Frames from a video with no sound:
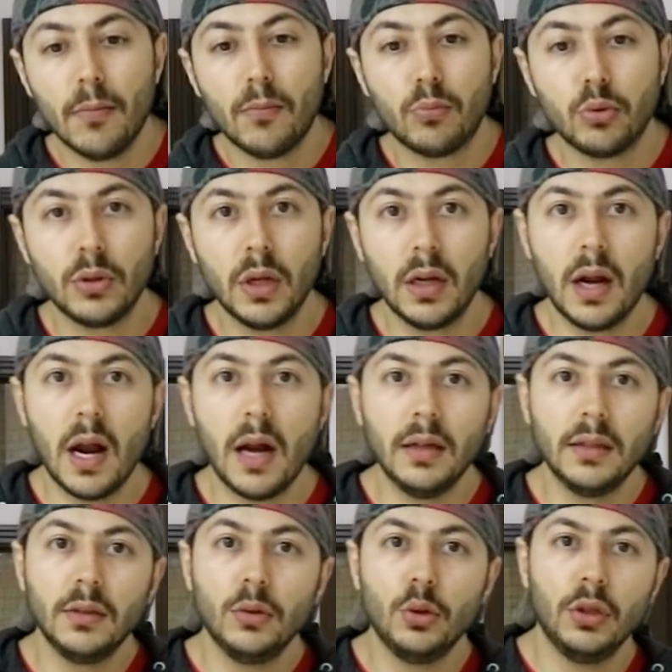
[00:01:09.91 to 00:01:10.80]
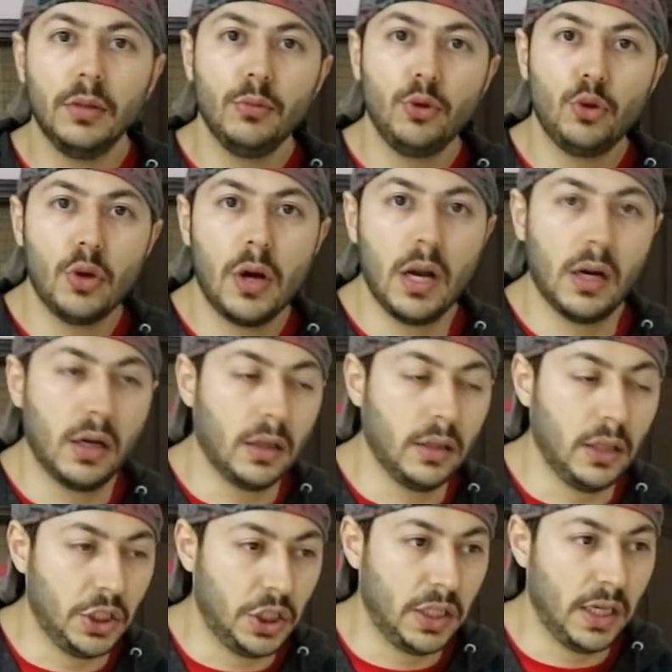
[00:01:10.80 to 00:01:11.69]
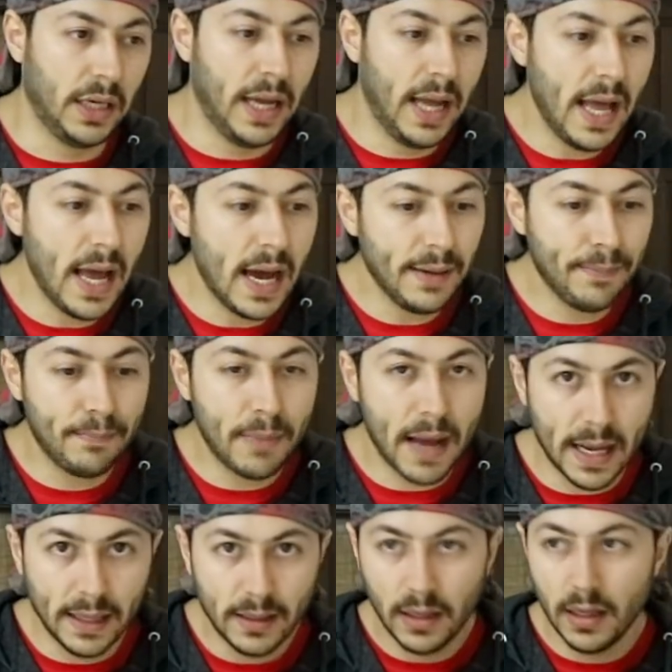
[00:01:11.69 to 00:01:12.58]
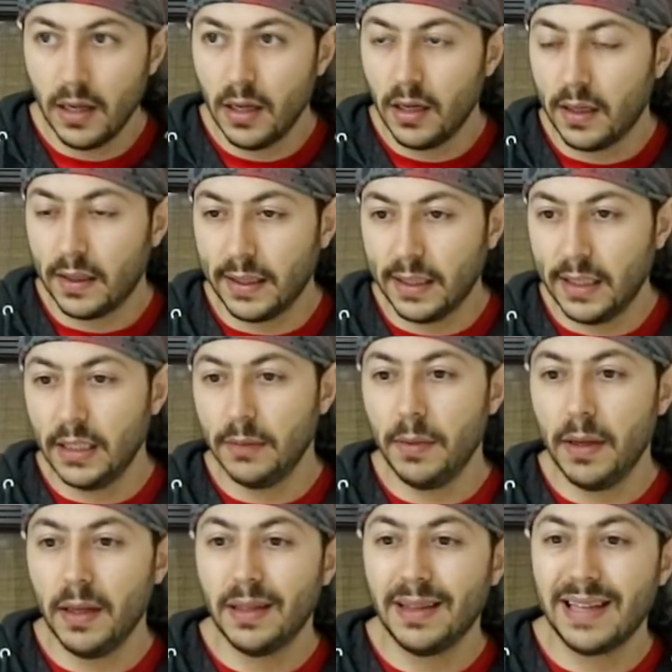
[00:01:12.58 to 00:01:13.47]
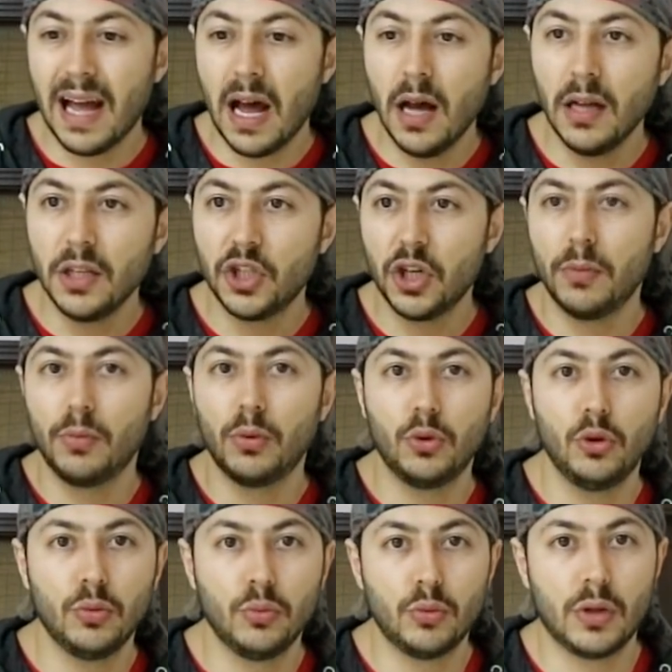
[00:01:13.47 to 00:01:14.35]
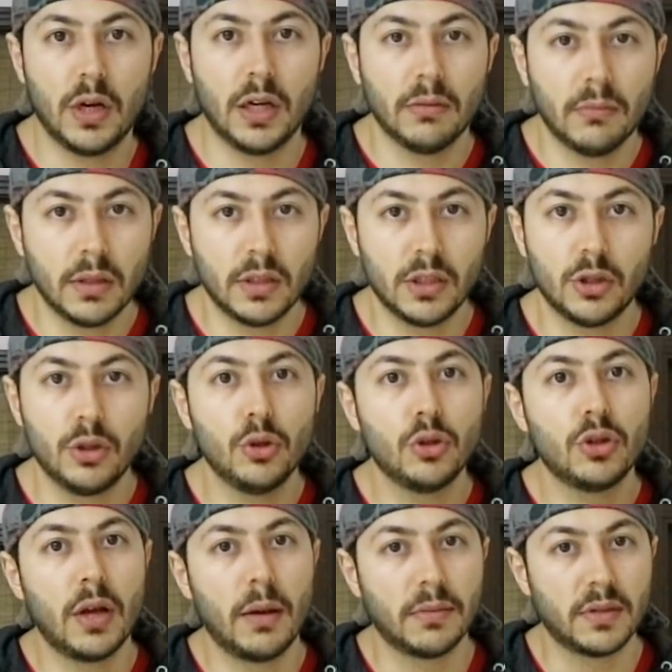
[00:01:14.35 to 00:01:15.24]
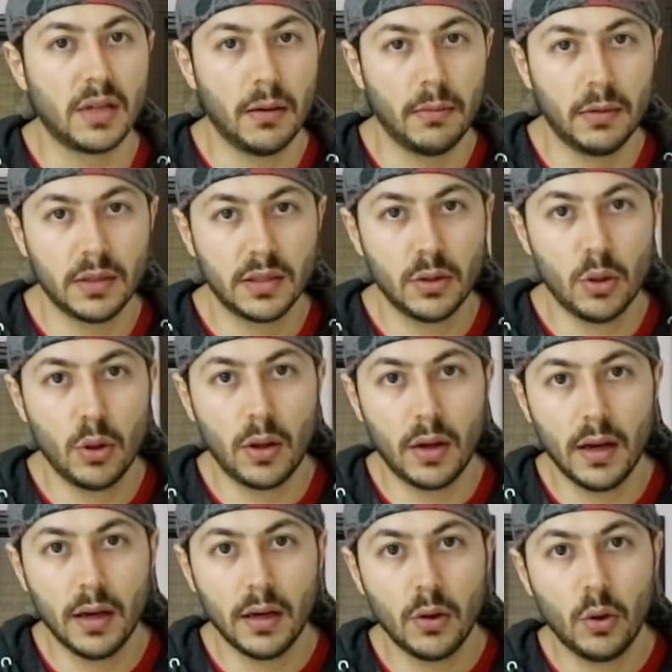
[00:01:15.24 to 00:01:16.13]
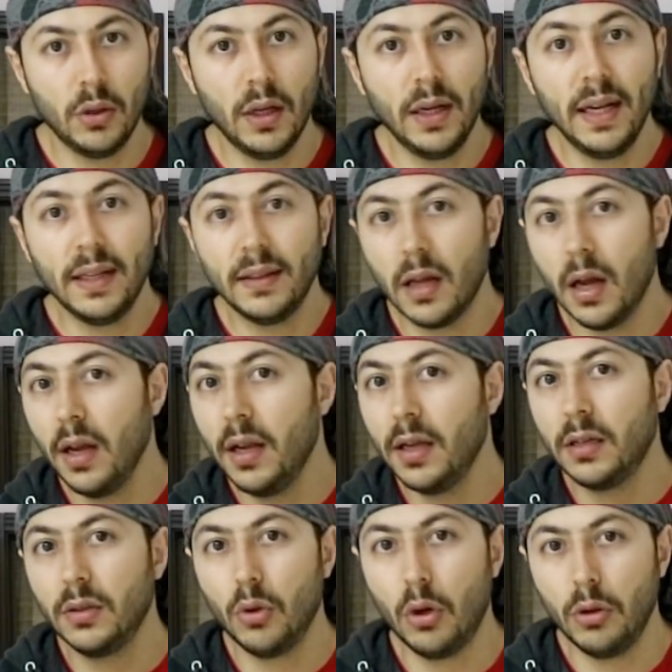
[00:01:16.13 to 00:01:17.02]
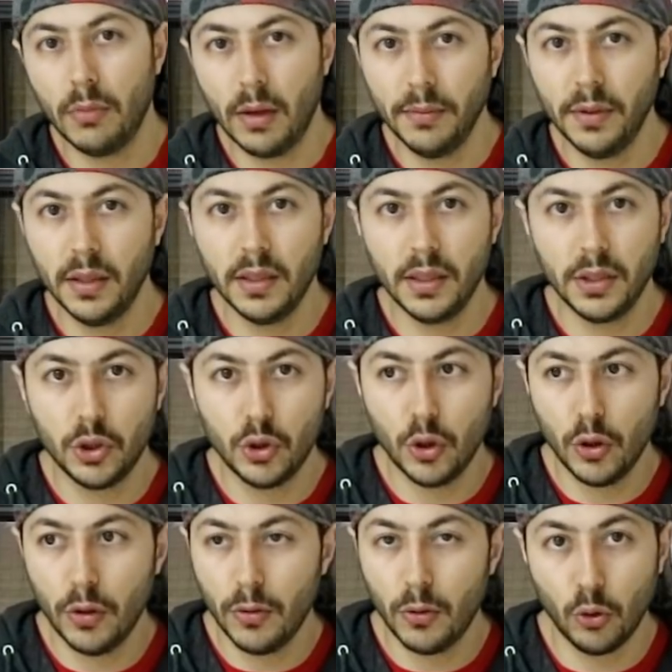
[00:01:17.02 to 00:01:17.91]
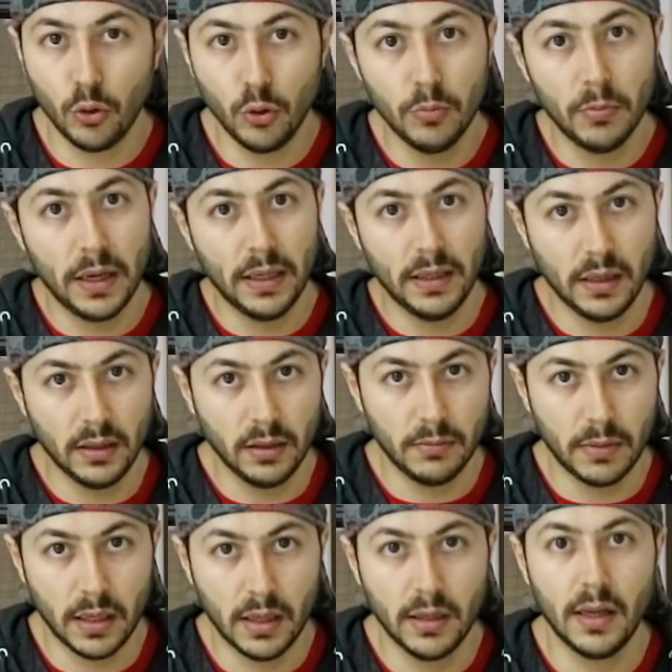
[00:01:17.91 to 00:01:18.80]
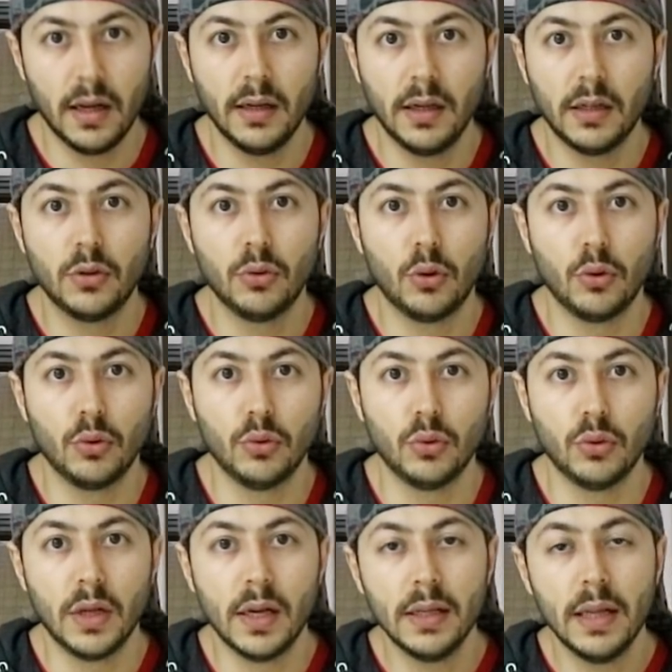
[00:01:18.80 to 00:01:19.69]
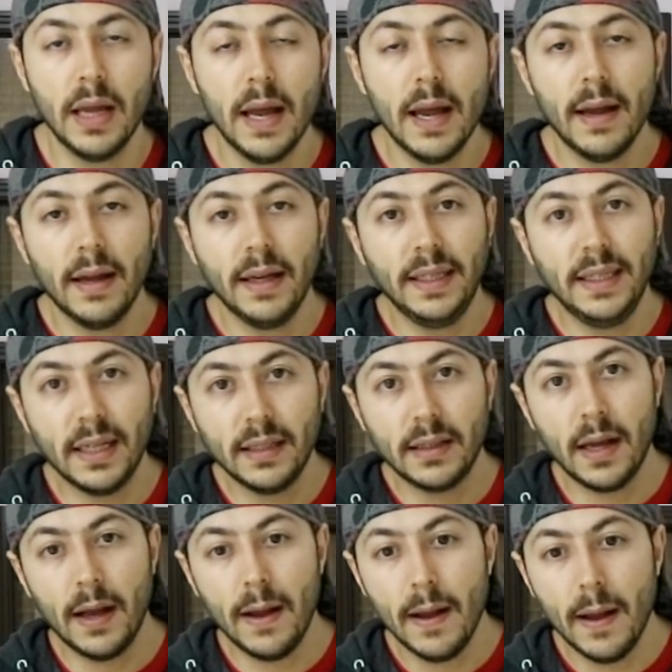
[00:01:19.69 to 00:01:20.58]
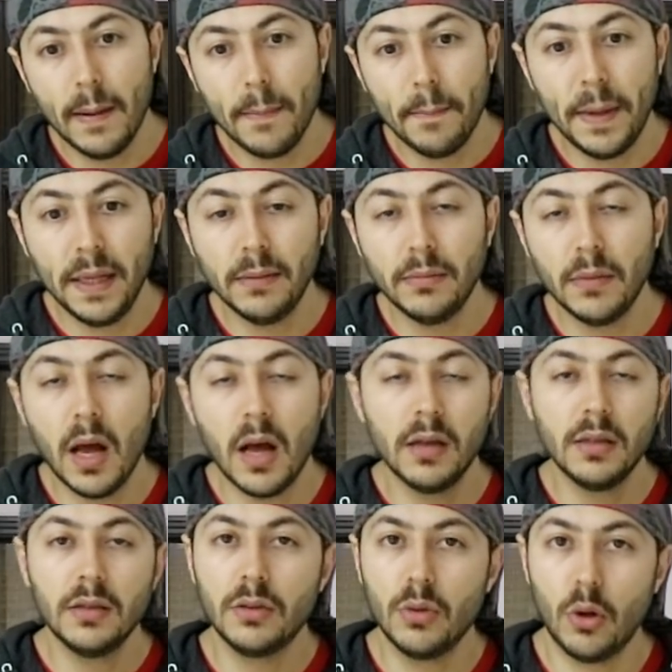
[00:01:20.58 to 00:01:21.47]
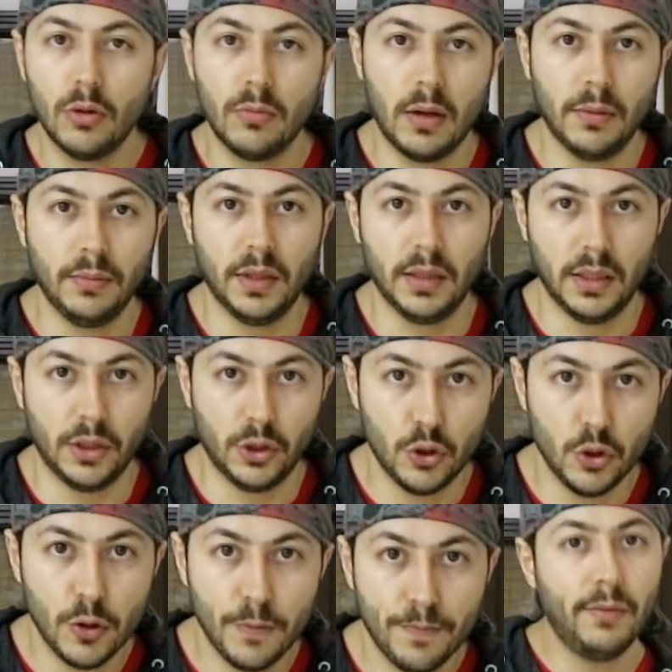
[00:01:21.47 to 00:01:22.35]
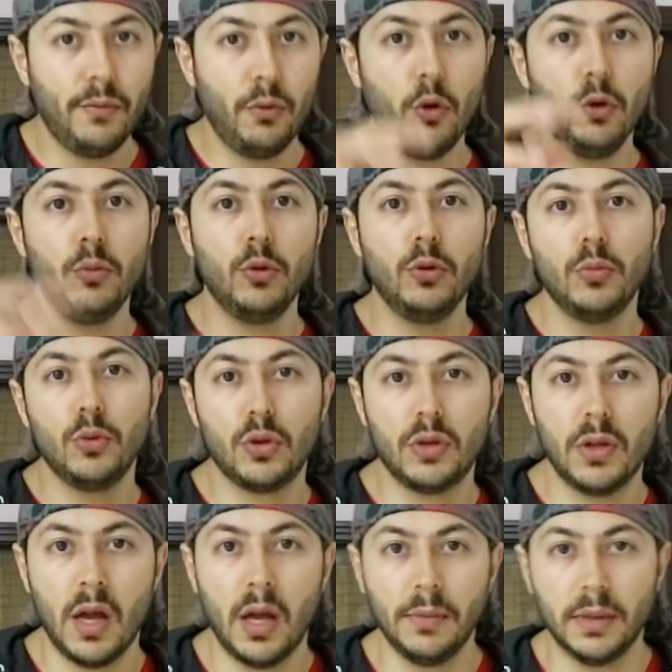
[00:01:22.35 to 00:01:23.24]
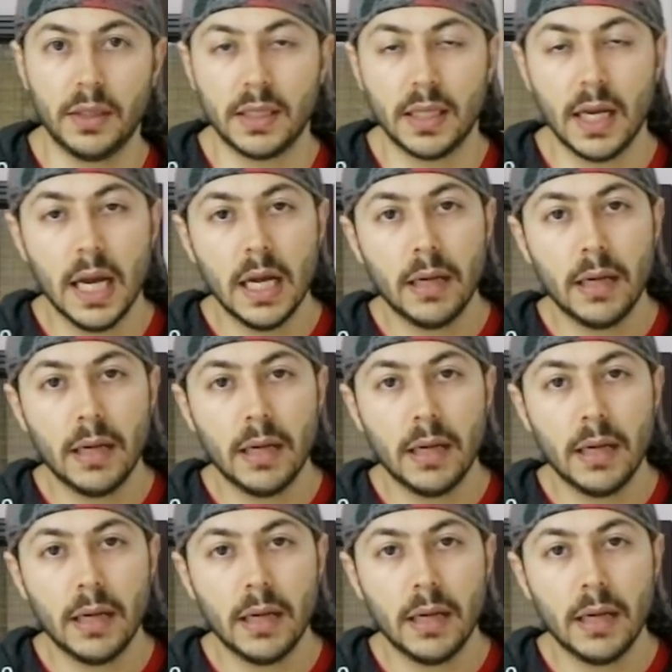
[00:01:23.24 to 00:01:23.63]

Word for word: Burada gardın önemi şu arkadaşlar. Eğer ben rakibe daha çabuk yumruk atmak istiyorsam zamansal olarak ona ya daha yakın olmam gerekiyor. Onun benden bana daha yakın olduğundan ya da benim daha hızlı olmam gerekiyor. Ama formülümüz sabit.